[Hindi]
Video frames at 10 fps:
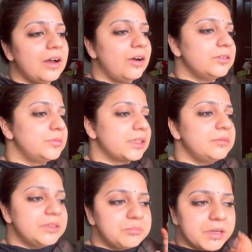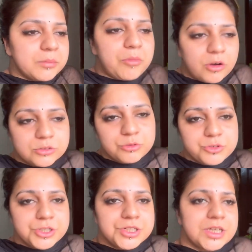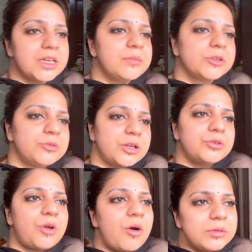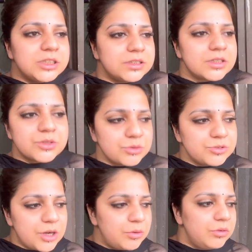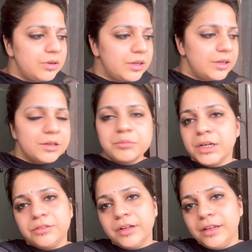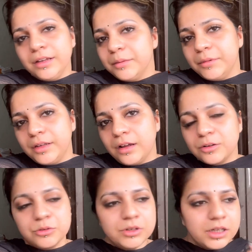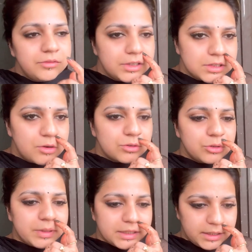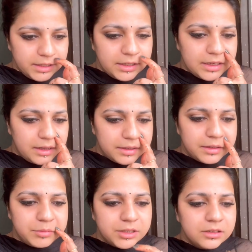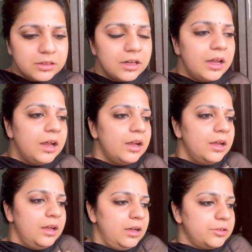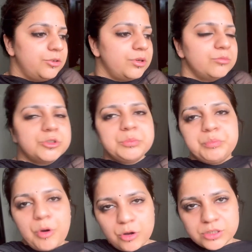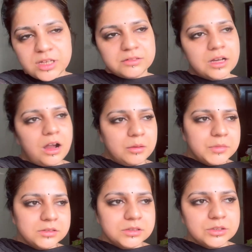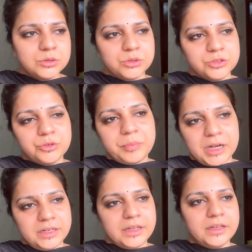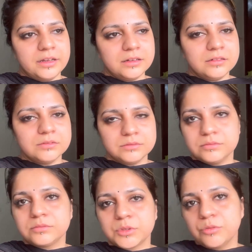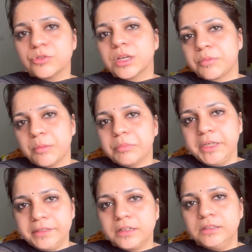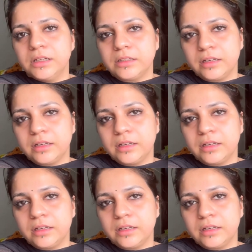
और मतलब मैंने बहुत कोशिश की कि मैं थोड़ा नौ बजे तक सो जाऊँ बट वही है कि मैं यहाँ खुल गई वर्कआउट तो मैंने नहीं किया है अभी तक क्योंकि मुझे बहुत सारे काम करने थोड़े जो पेंडिंग हैं तो वो सब कंप्लीट कर लेते